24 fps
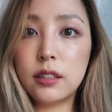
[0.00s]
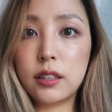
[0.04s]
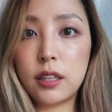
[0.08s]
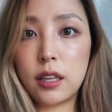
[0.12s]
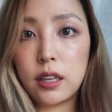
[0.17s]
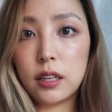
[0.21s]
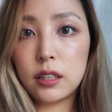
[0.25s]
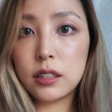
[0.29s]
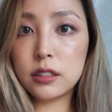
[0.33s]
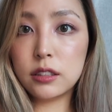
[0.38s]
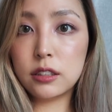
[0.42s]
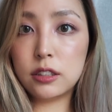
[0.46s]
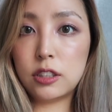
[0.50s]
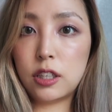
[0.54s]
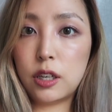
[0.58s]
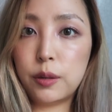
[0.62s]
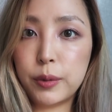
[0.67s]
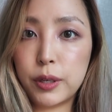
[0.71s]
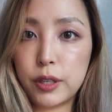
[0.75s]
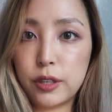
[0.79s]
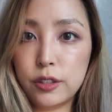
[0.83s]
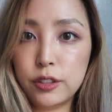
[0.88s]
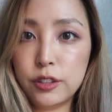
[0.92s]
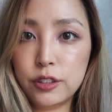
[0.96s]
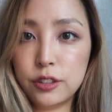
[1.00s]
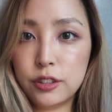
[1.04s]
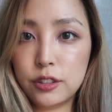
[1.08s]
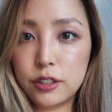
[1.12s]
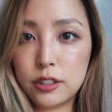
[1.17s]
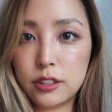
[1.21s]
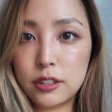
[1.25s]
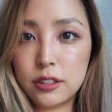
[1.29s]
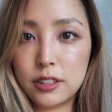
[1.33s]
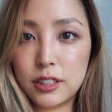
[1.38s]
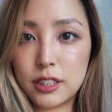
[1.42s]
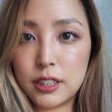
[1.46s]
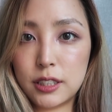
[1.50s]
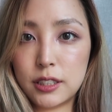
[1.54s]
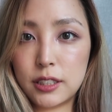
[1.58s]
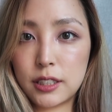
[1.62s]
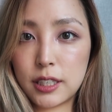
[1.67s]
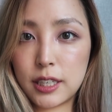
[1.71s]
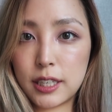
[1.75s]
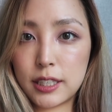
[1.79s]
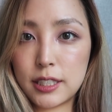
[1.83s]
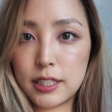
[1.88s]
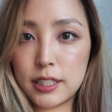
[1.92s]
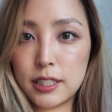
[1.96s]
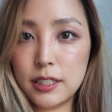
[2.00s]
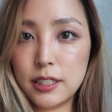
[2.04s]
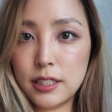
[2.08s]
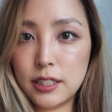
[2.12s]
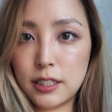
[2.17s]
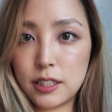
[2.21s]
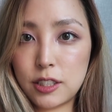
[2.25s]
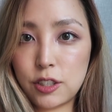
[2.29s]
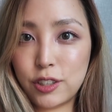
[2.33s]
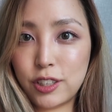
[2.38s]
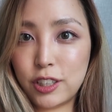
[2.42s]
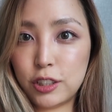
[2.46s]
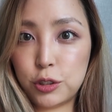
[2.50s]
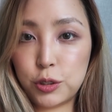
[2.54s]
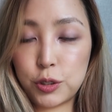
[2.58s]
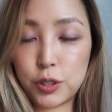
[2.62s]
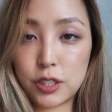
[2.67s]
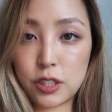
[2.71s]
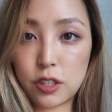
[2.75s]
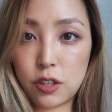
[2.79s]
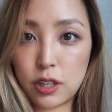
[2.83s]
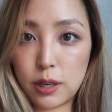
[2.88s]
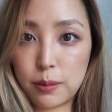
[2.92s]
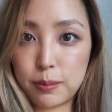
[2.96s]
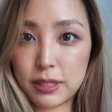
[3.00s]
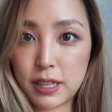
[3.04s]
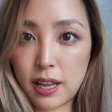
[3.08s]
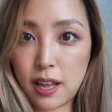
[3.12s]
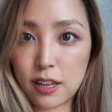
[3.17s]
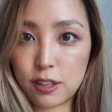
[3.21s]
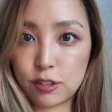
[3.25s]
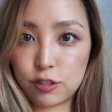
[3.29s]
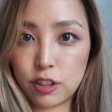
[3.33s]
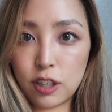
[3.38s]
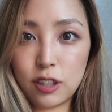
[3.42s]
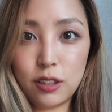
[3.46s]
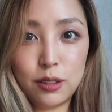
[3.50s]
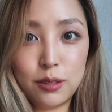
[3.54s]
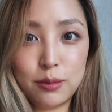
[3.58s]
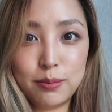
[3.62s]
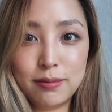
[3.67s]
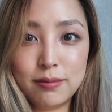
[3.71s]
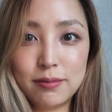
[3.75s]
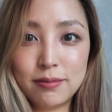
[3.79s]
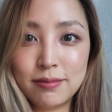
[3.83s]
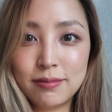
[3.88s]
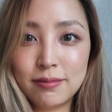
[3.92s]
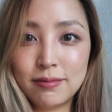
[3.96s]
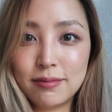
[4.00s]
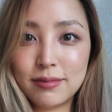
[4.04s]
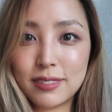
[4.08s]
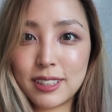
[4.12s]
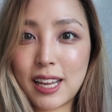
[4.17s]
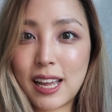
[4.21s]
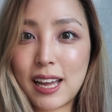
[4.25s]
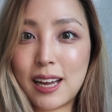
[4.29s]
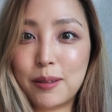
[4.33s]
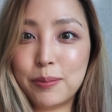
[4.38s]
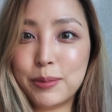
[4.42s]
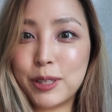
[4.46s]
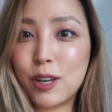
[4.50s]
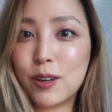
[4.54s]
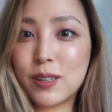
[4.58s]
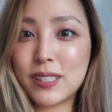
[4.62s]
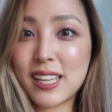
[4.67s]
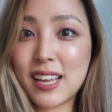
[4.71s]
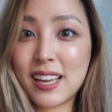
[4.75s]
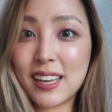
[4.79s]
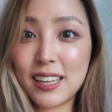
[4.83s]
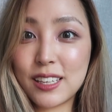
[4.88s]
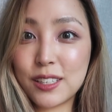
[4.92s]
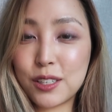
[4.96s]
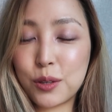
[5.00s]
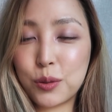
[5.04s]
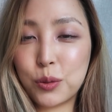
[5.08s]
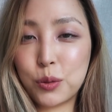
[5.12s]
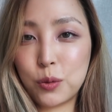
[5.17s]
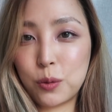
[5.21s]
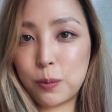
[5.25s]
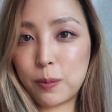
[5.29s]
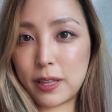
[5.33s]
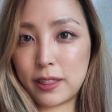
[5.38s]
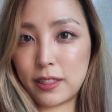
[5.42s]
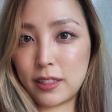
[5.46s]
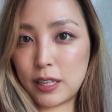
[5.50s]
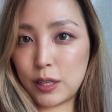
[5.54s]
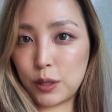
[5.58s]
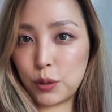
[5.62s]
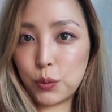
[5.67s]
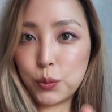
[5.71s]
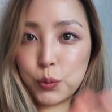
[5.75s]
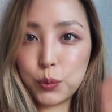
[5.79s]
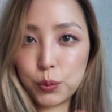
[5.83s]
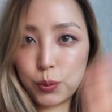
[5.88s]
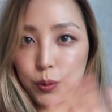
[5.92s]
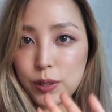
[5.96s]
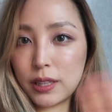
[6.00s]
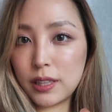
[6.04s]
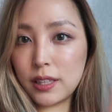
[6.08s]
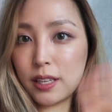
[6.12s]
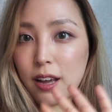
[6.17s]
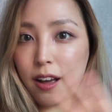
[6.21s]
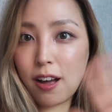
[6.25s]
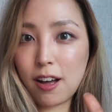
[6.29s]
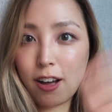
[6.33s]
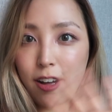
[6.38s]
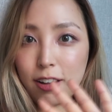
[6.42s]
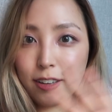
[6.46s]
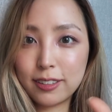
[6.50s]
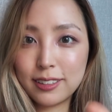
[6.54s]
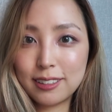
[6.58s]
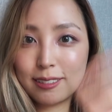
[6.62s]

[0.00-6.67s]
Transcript: 네 그러면 지금까지 시청해주셔서 감사하고요. 다음 영상에서 또 만나요. 안녕!